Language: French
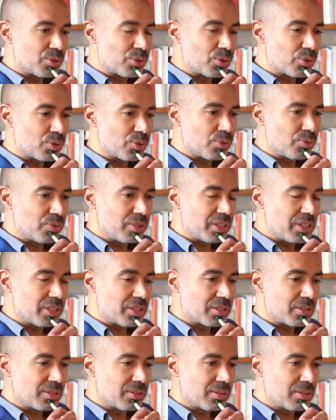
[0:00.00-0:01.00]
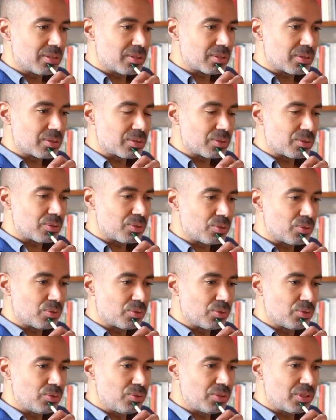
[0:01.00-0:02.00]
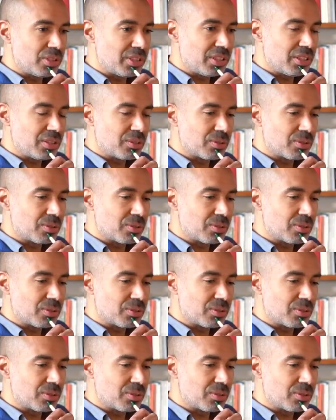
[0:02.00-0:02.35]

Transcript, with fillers: ce sont des gens euh, dont tu sais